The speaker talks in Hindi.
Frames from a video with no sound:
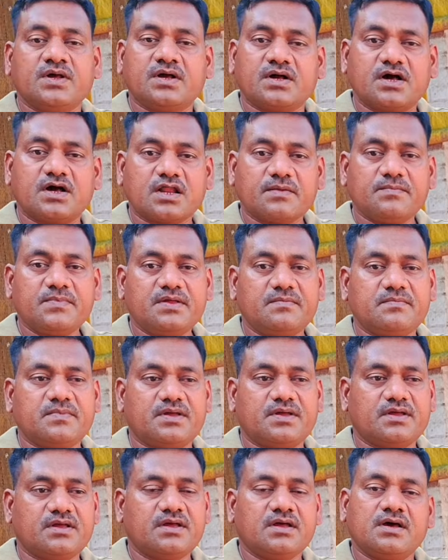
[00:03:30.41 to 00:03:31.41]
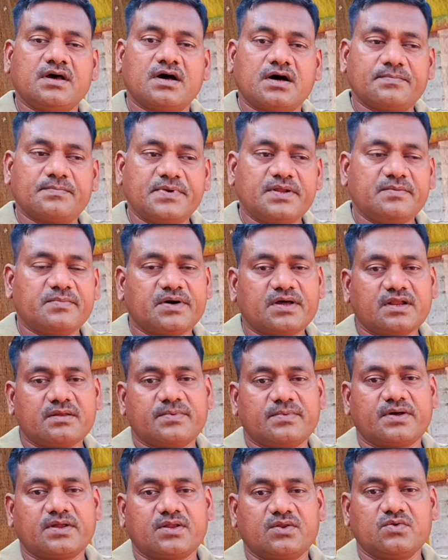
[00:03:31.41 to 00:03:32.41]
गर्मी में अपने बकरे
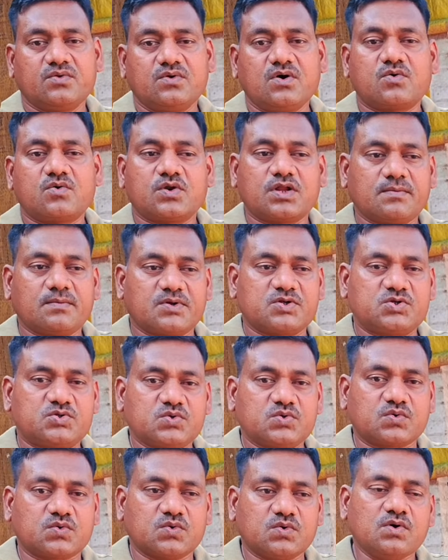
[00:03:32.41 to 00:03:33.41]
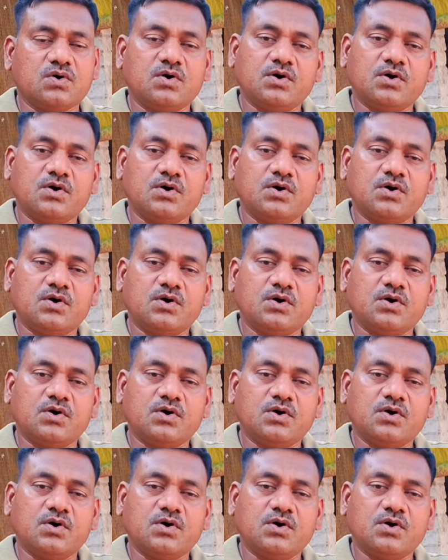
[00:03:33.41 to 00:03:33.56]
बकरियों और उनके बच्चों को